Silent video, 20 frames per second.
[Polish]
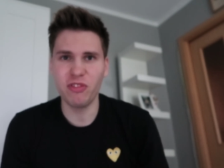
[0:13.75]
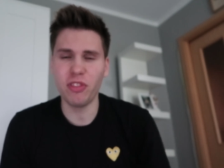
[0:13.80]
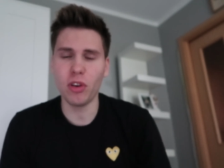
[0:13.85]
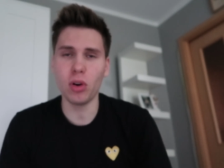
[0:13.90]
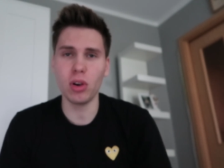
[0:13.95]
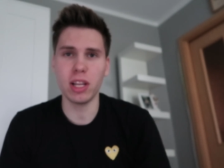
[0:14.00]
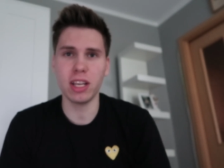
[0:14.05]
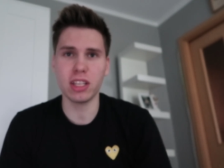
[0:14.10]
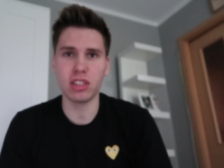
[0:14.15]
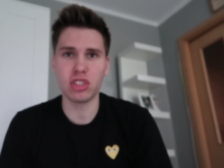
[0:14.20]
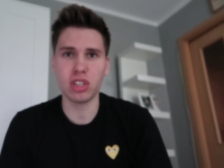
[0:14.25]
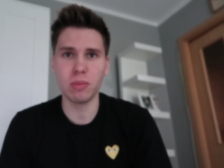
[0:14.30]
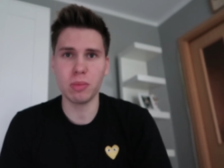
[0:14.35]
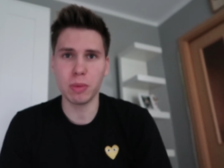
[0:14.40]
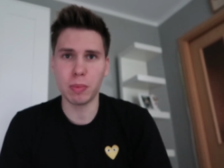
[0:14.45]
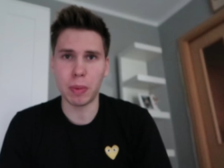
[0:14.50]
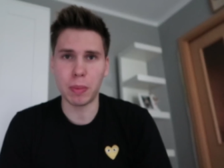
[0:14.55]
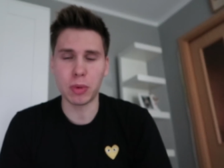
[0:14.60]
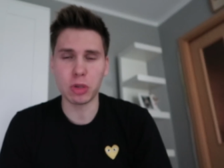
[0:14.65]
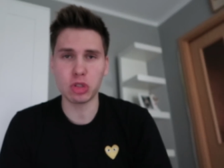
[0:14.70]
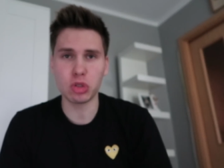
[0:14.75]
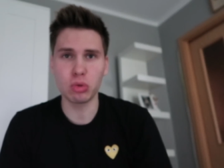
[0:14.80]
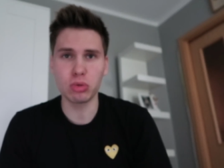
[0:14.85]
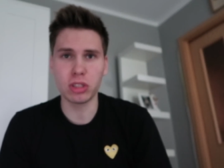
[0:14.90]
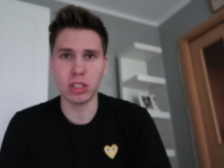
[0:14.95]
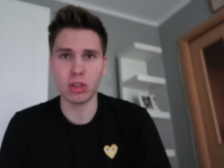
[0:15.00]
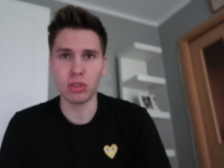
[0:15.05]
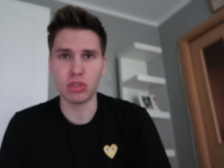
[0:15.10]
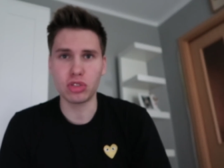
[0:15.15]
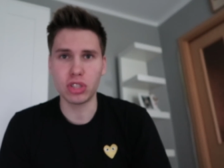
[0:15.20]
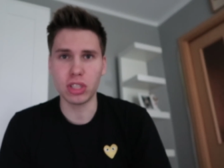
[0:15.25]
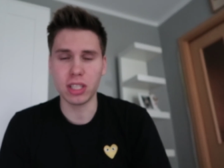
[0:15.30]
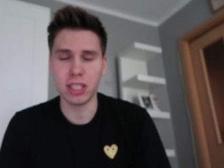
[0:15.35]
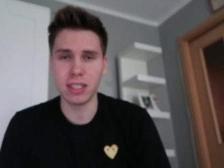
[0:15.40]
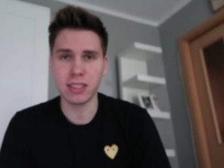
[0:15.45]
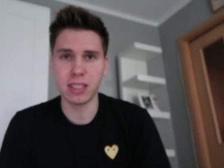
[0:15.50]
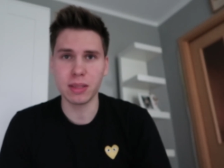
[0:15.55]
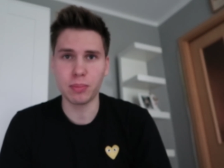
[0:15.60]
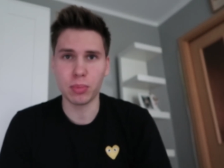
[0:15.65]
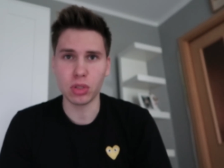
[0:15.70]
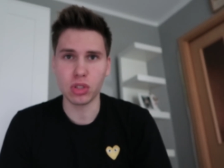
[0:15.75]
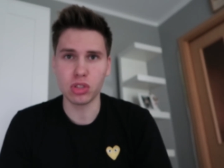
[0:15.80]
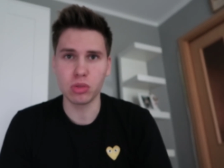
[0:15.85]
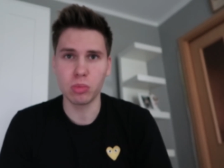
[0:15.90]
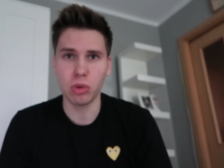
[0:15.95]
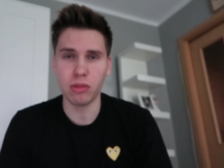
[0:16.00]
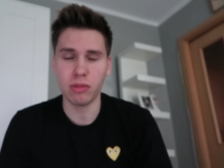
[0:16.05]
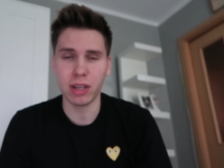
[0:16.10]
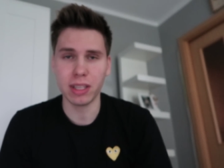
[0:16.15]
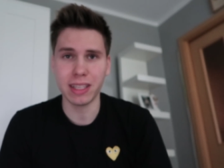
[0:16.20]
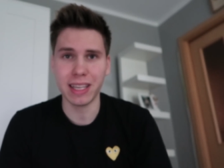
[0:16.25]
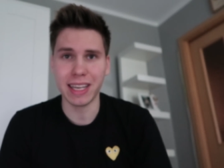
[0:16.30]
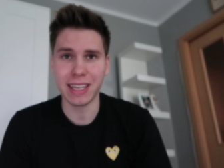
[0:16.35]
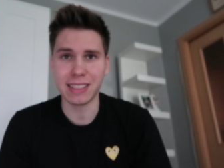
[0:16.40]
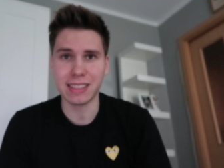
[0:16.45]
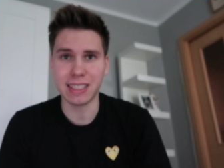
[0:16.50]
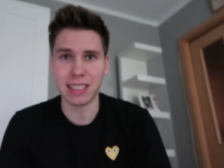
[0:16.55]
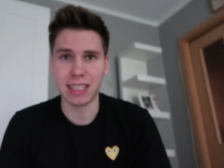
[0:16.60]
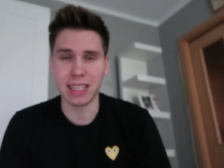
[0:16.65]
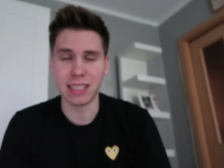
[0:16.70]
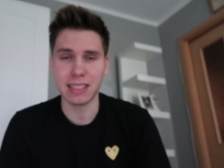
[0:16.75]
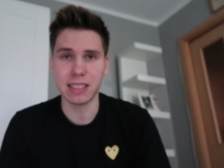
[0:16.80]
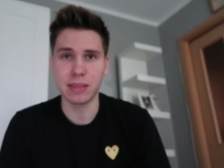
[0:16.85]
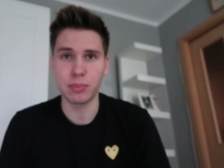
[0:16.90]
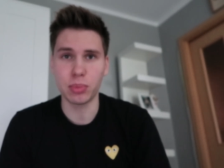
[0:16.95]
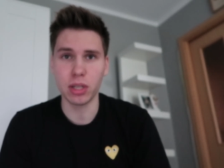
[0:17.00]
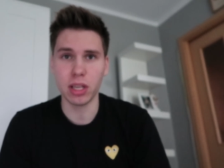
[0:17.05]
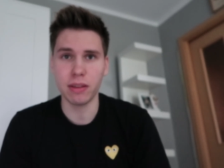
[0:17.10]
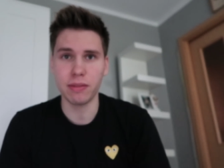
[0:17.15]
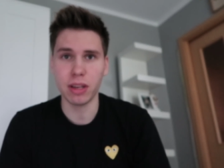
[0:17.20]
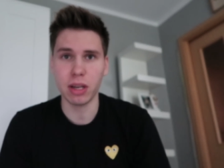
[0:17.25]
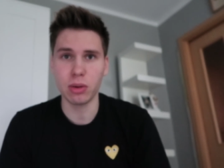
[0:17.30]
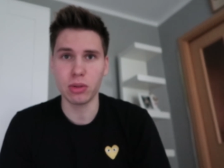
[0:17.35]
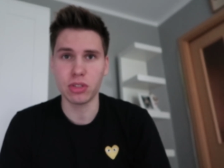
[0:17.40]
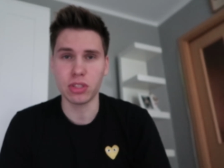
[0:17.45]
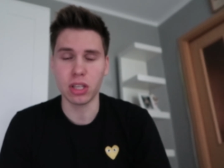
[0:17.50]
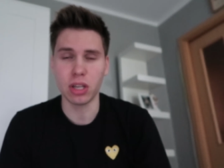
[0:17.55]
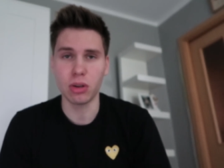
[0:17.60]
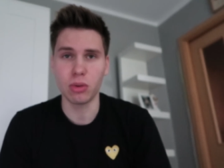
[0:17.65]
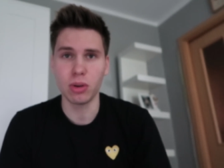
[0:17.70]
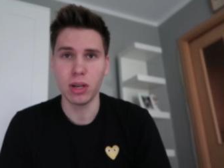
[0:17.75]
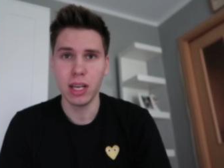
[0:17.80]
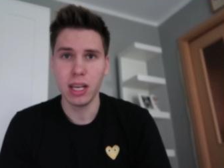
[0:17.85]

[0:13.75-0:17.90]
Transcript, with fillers: wolę, żeby po prostu te odcinki z podsumowań Ekstraklasy pojawiały się